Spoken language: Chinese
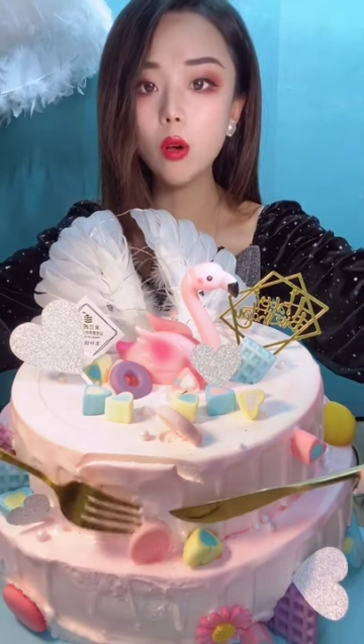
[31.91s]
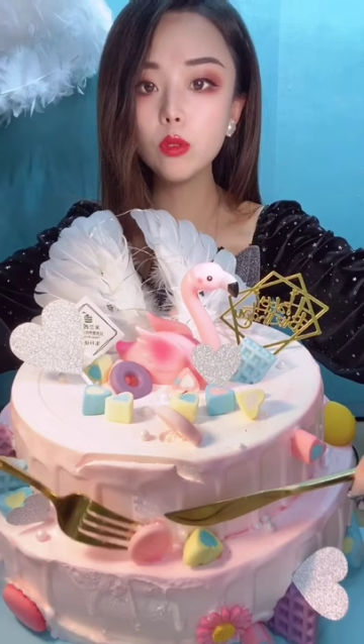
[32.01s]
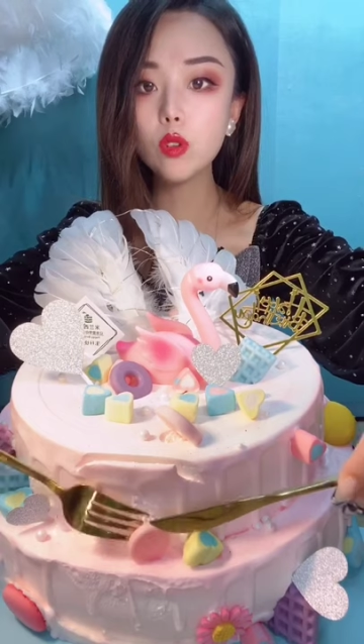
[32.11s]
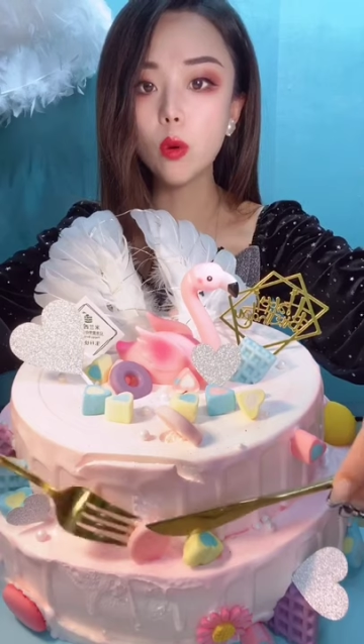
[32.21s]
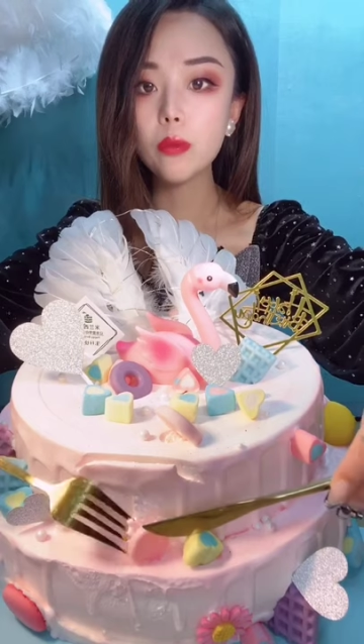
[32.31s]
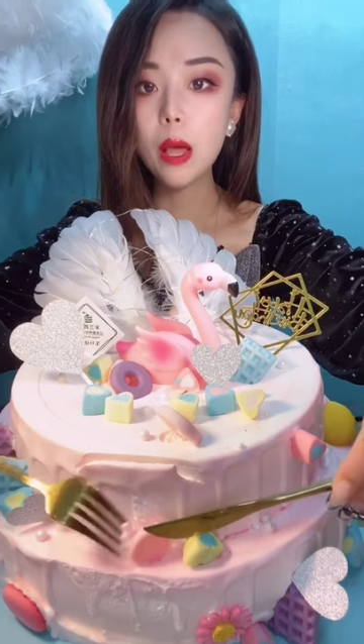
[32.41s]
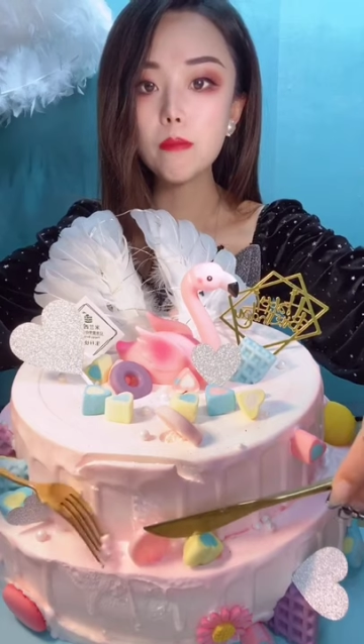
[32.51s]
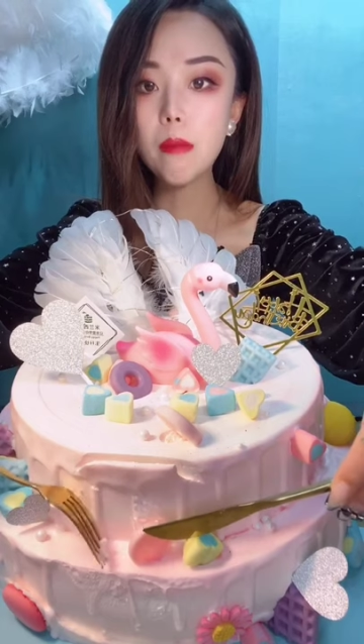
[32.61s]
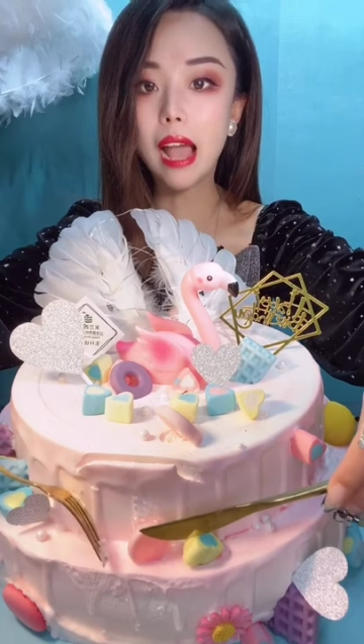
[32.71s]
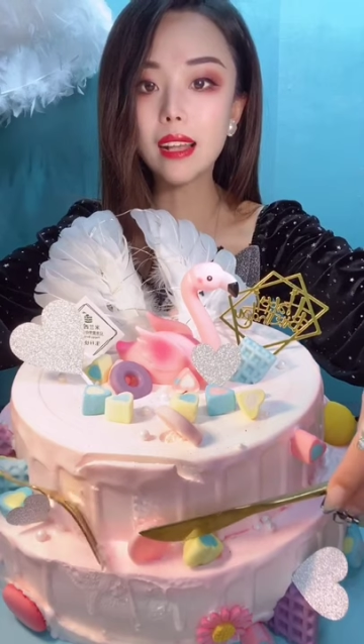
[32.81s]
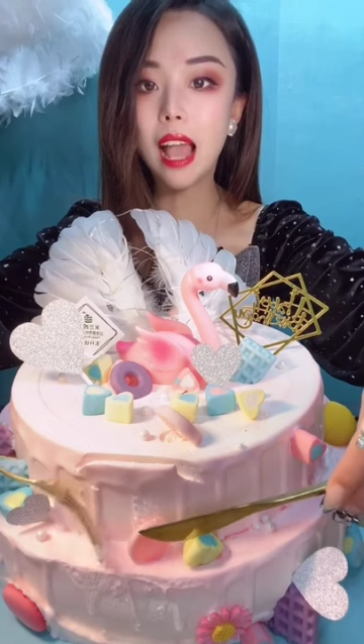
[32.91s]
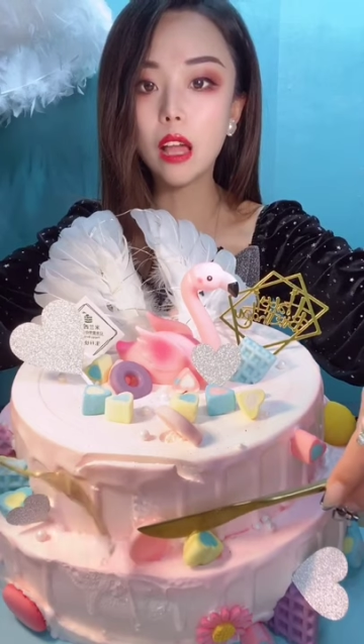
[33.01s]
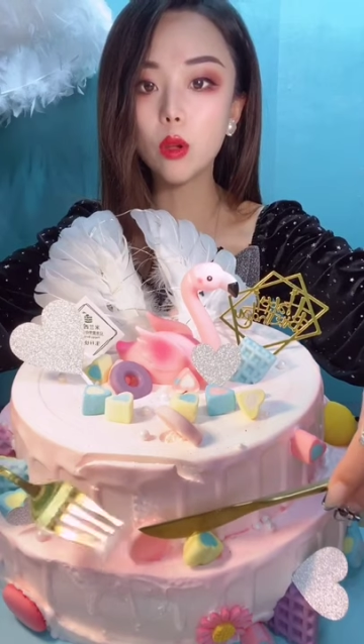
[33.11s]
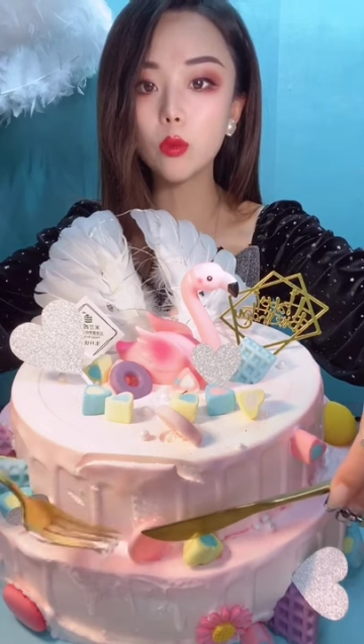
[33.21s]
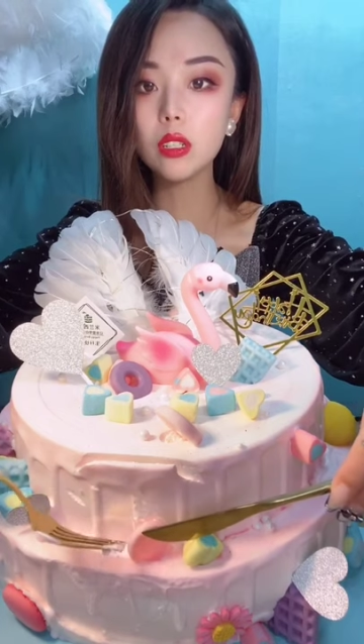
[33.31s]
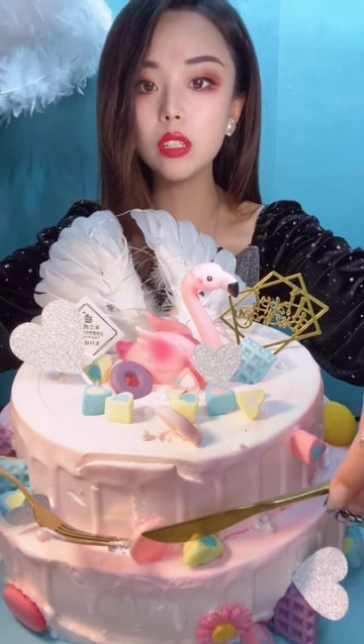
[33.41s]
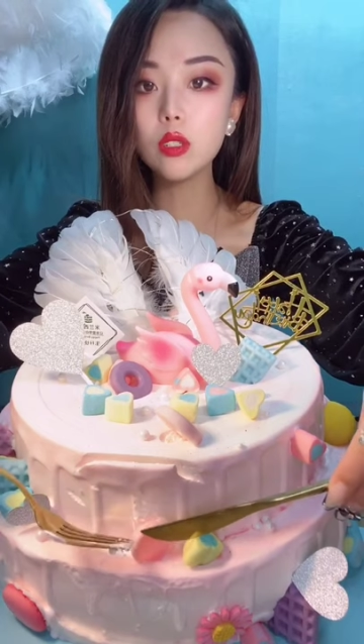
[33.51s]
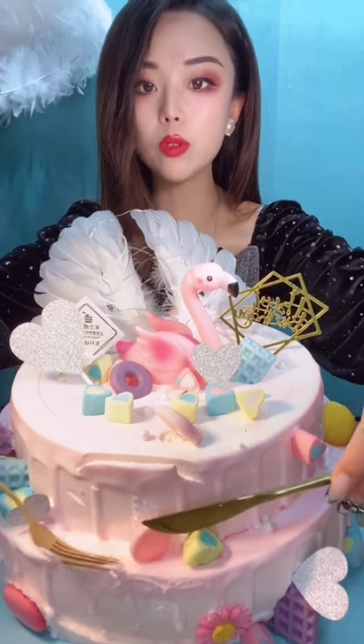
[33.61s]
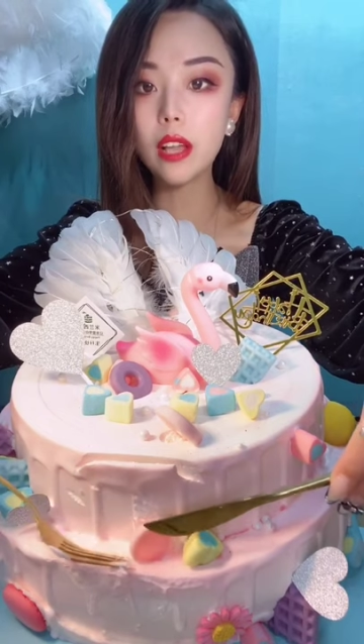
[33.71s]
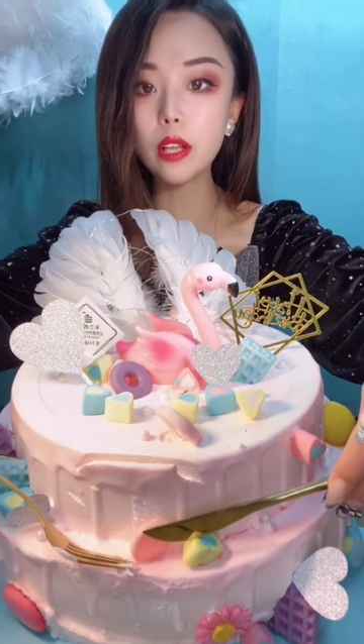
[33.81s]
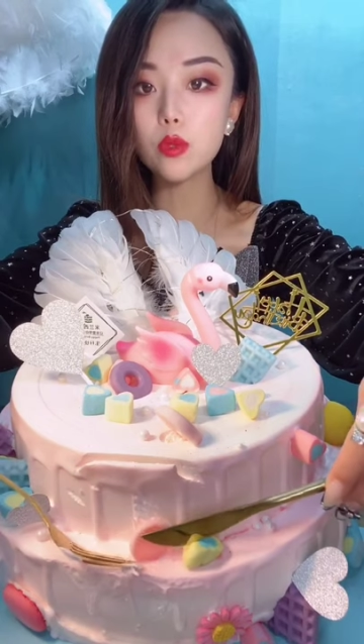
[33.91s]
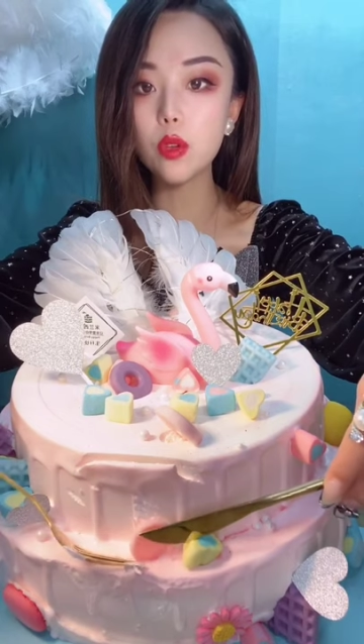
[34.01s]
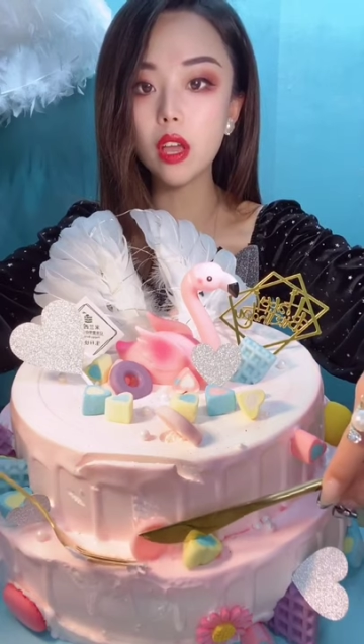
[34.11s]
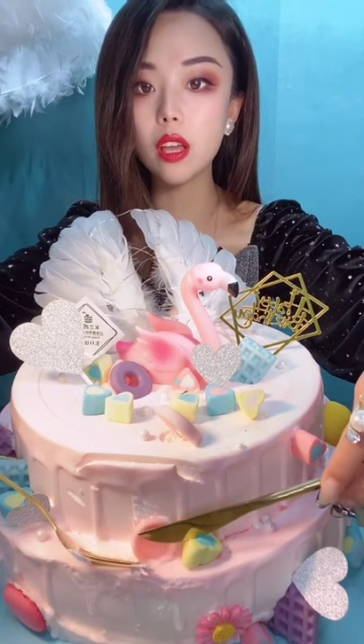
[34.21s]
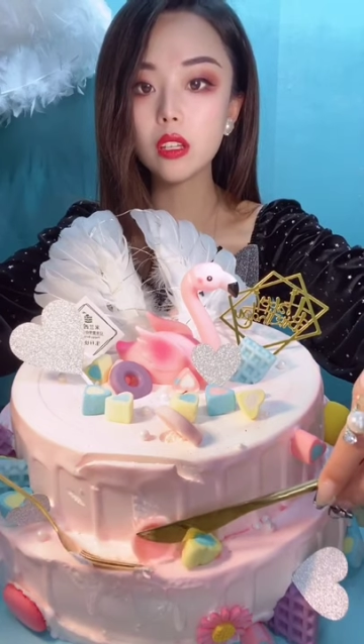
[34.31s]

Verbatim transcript: 有那种马卡龙的那种感觉。